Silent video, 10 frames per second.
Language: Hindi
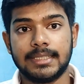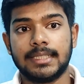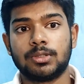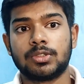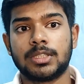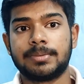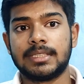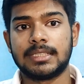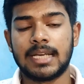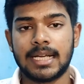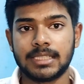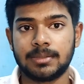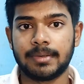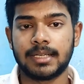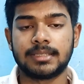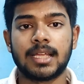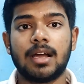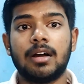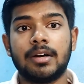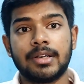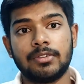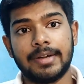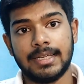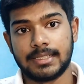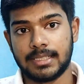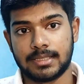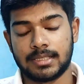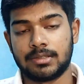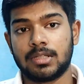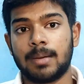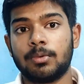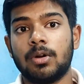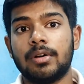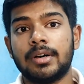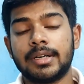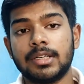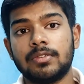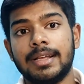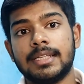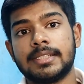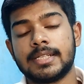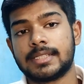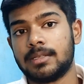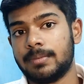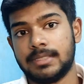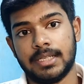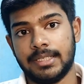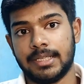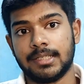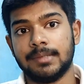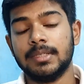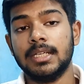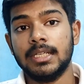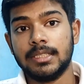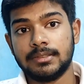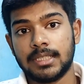कर लीजिएगा तो सबसे लास्ट में रहता है अर्न वाले सेक्शन तो आपको अर्न वाले सेक्शन में जाइएगा